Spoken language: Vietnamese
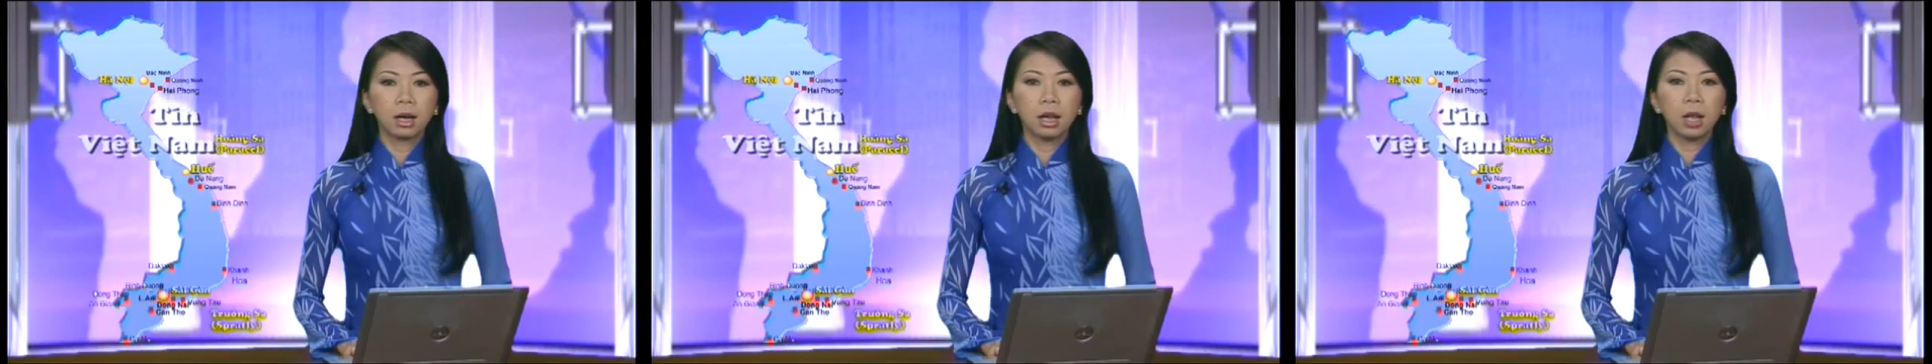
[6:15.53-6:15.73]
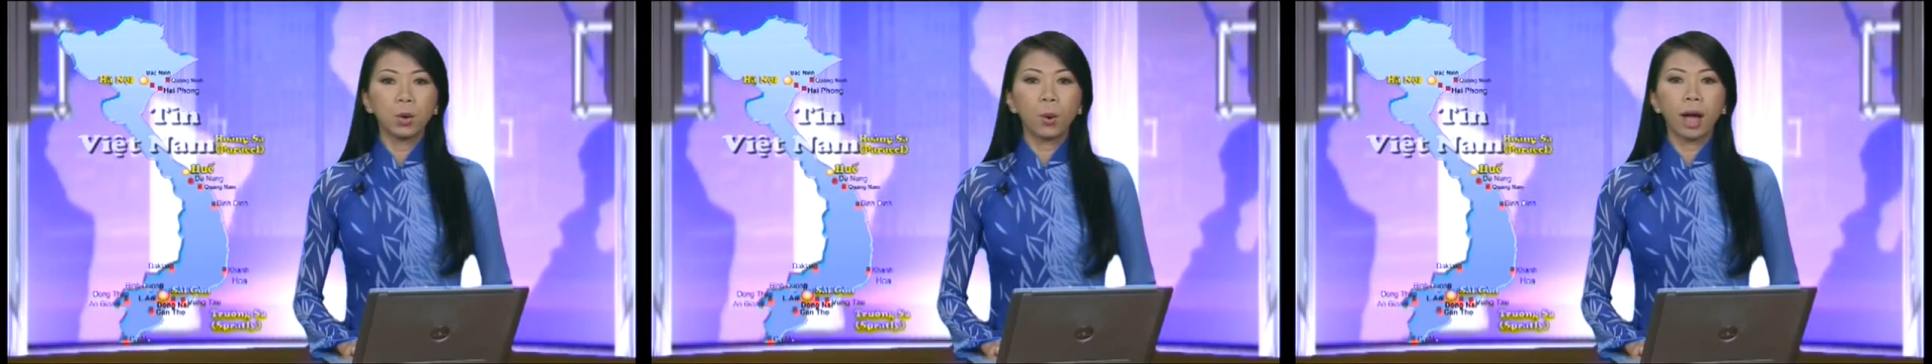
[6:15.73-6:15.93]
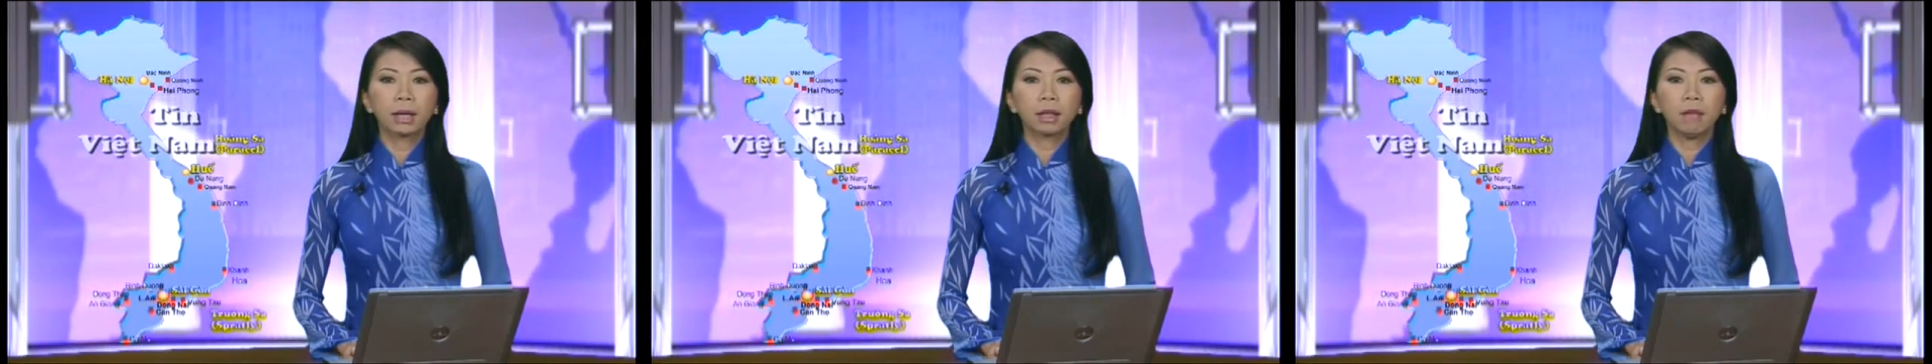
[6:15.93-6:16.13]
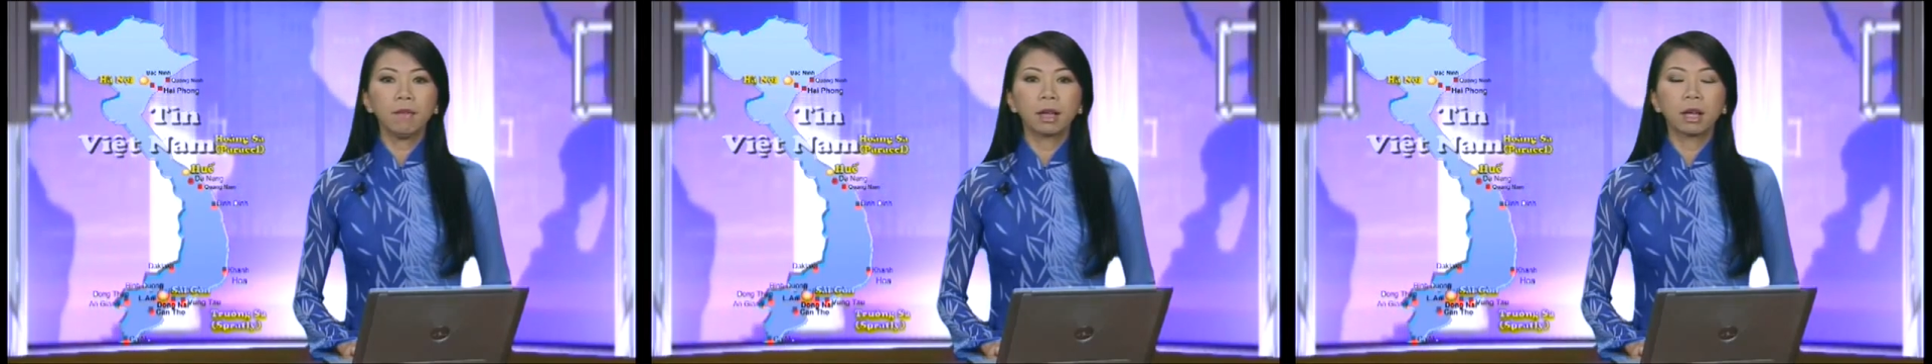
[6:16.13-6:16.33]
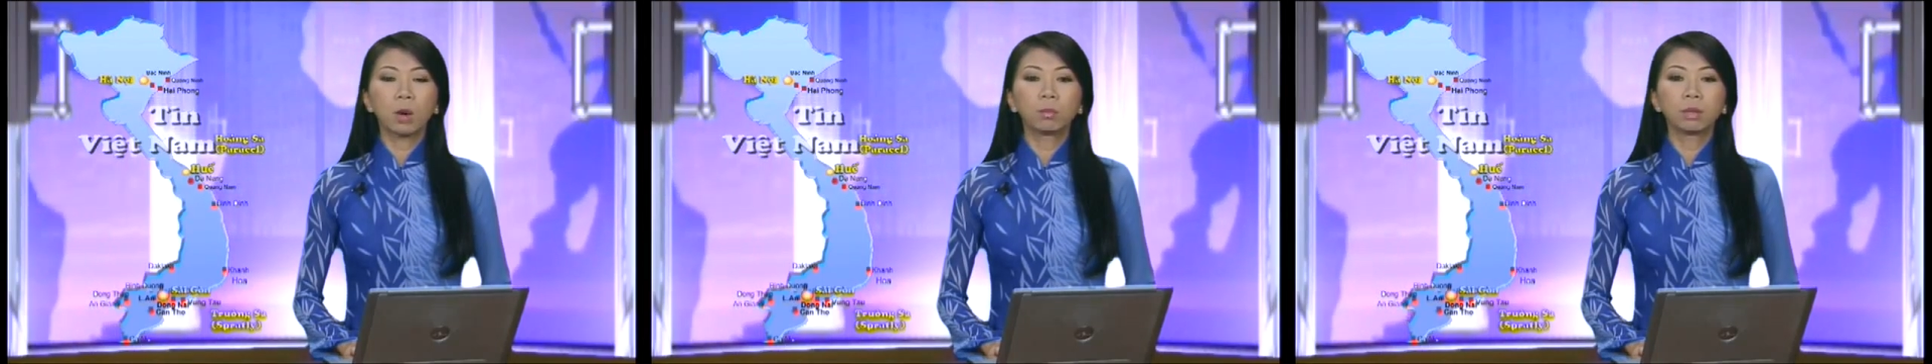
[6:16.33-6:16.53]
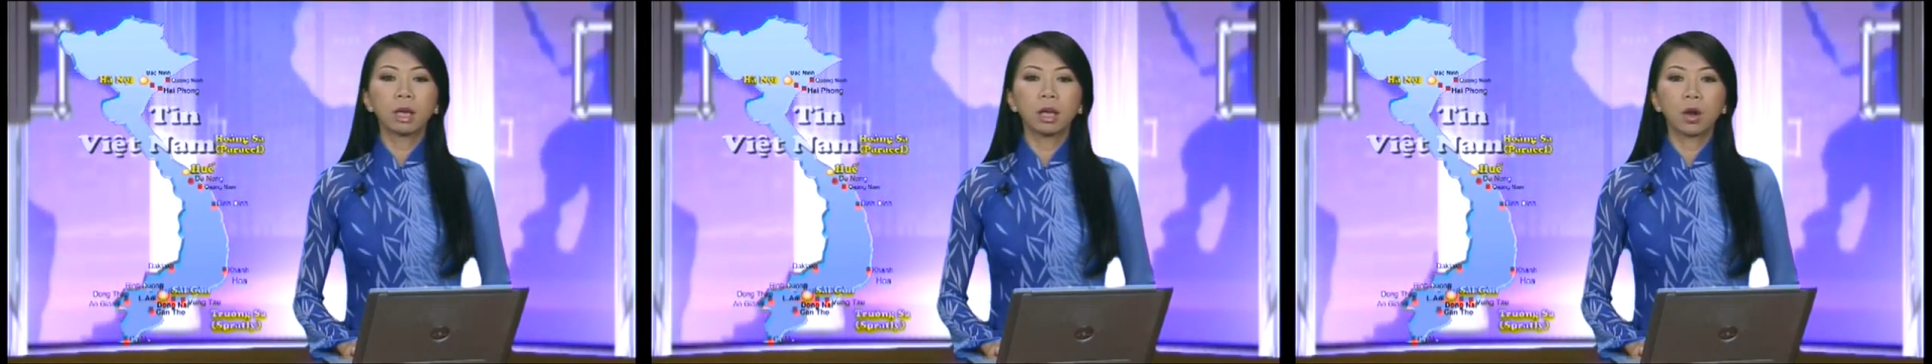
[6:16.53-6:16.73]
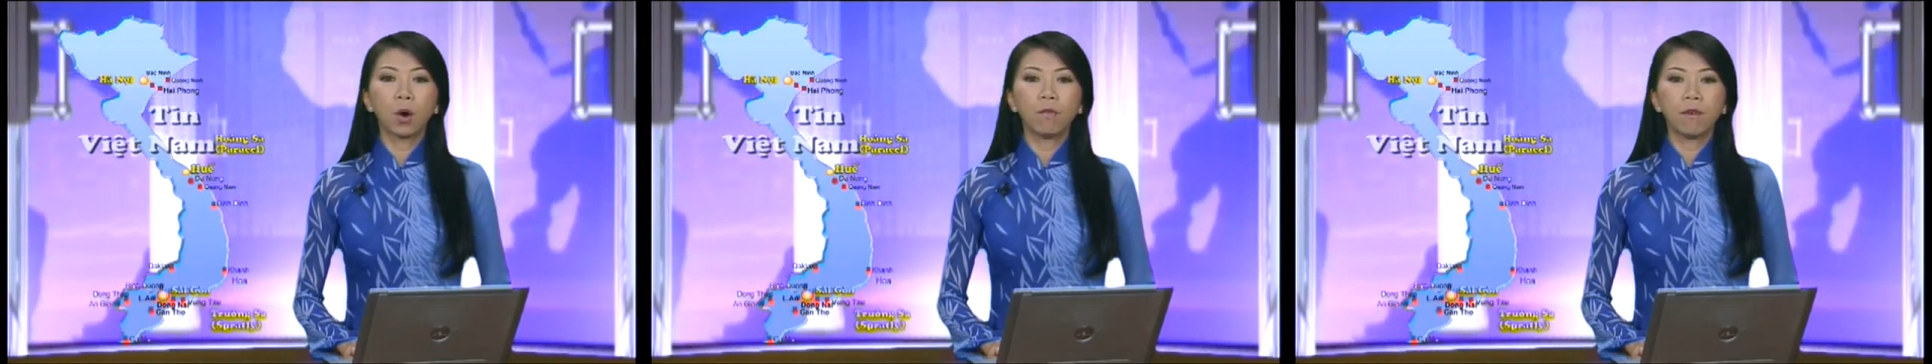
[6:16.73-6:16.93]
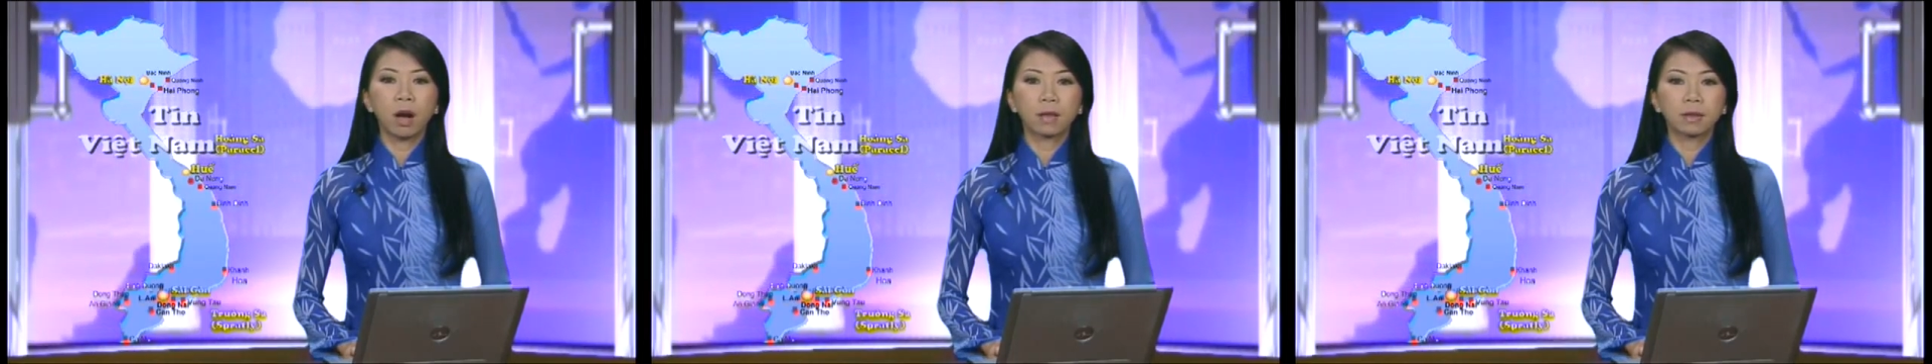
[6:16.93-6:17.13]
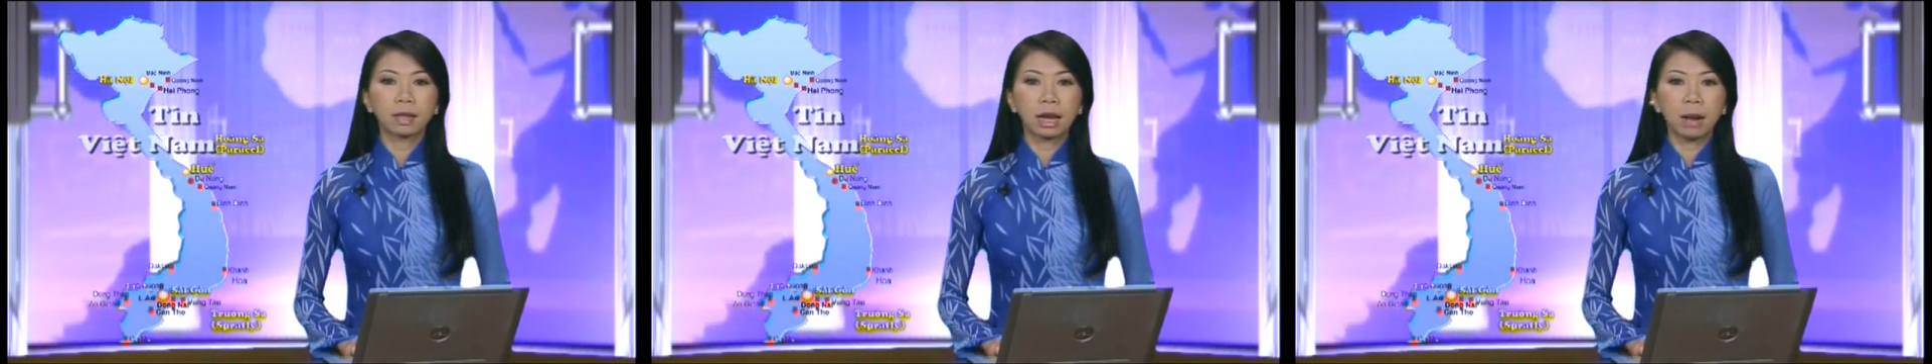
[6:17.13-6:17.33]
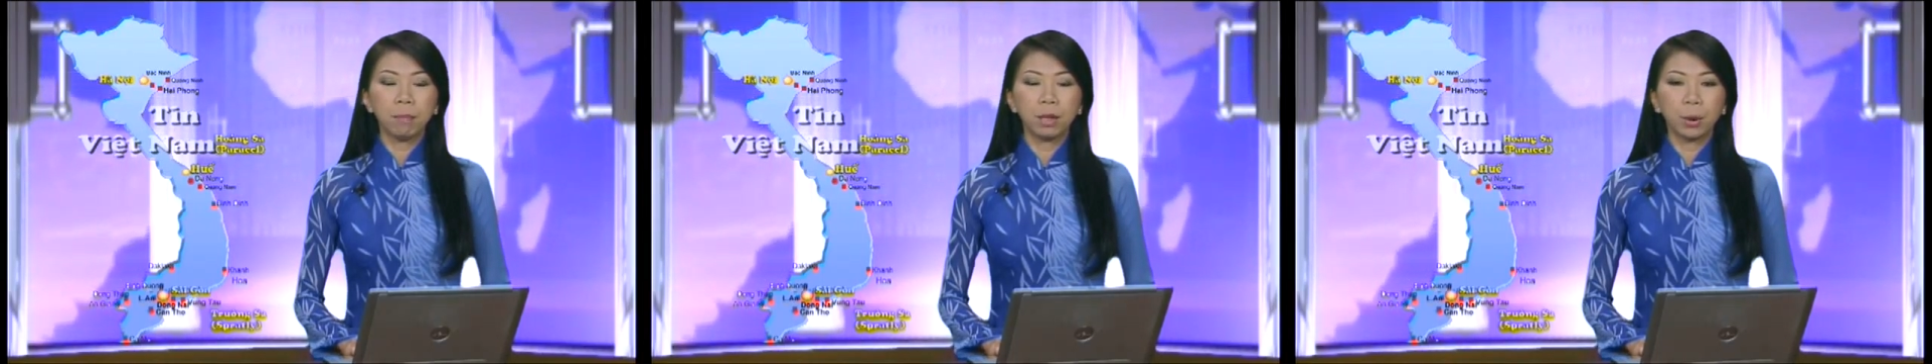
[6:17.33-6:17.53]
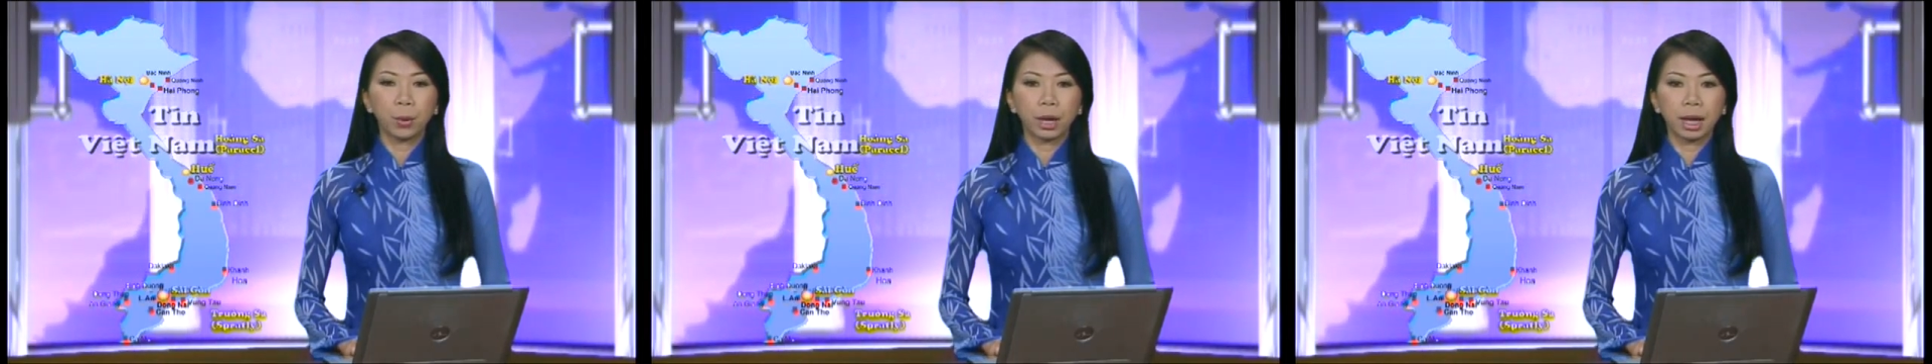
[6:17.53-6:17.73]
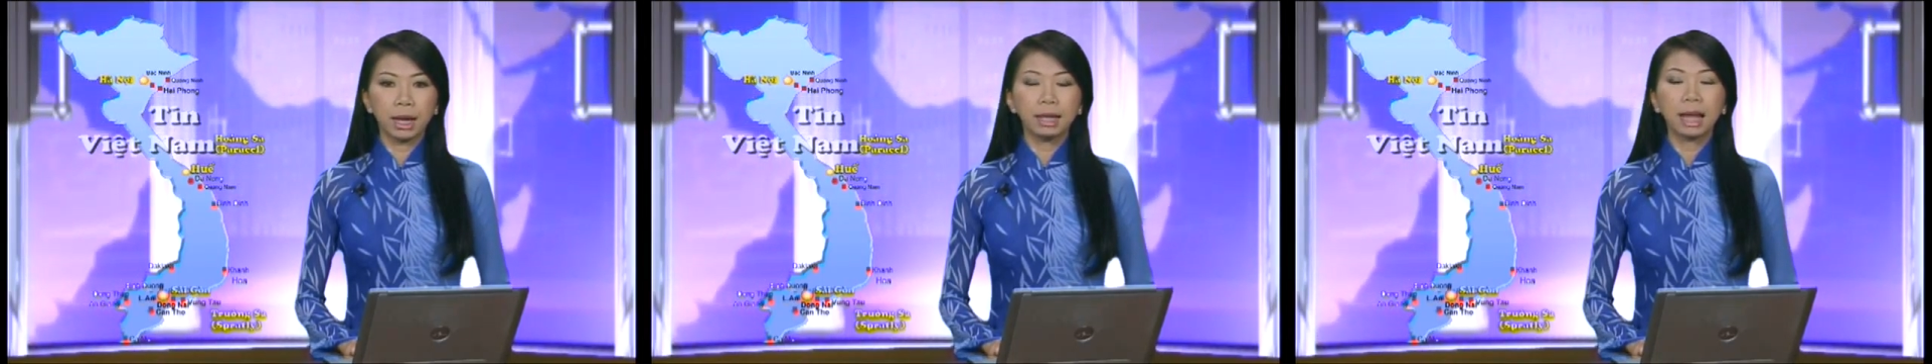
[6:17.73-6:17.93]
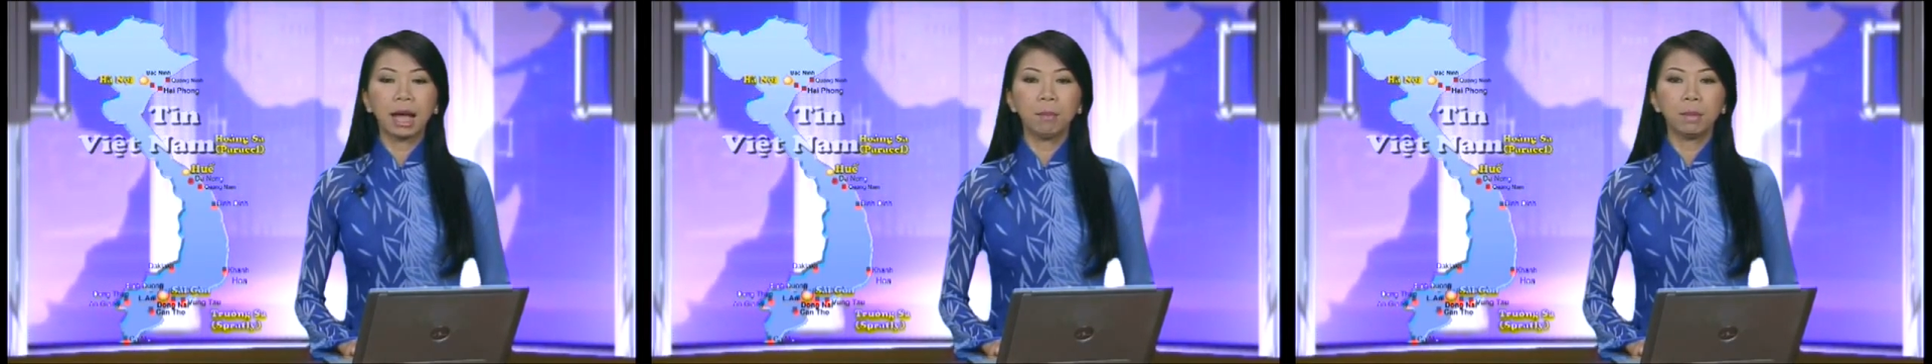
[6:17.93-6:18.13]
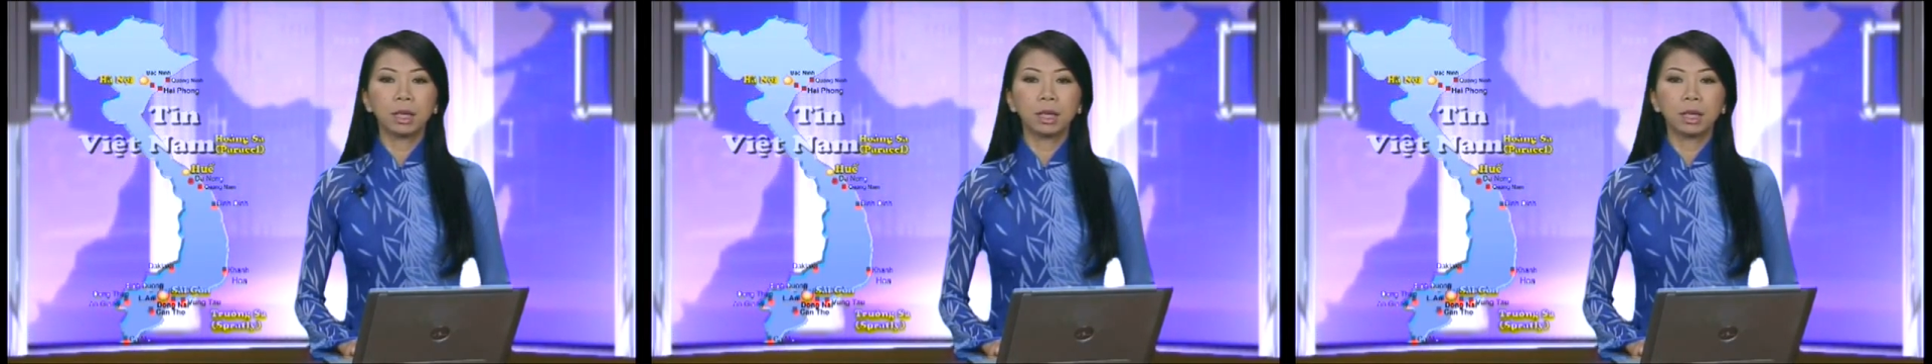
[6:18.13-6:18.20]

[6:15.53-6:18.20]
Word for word: liên quan tới việc công ty cổ phần xây lắp dầu khí Thái